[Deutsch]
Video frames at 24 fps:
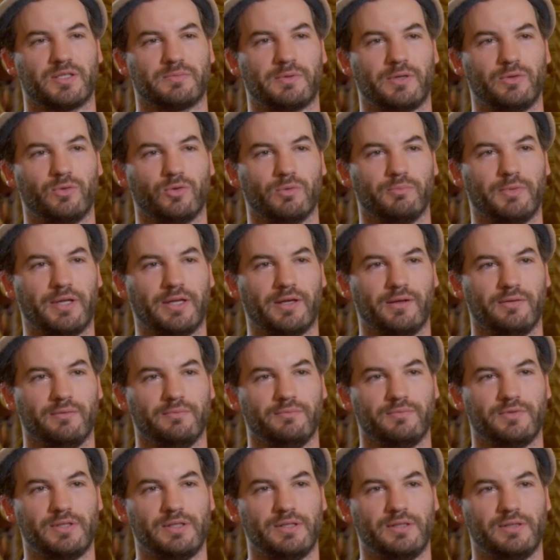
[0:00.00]
zwei jungen Männern,
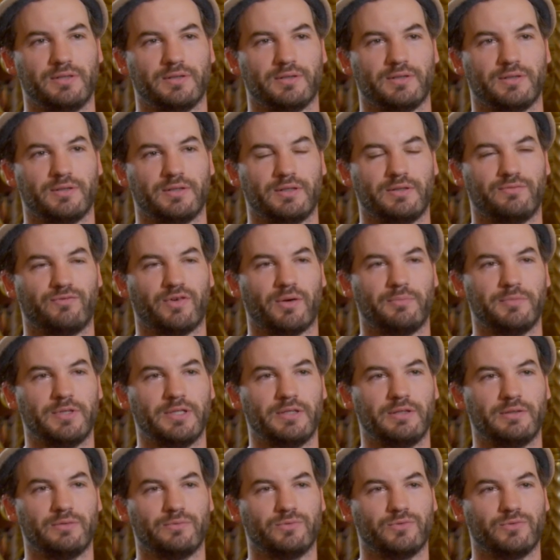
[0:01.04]
die äh, in Familien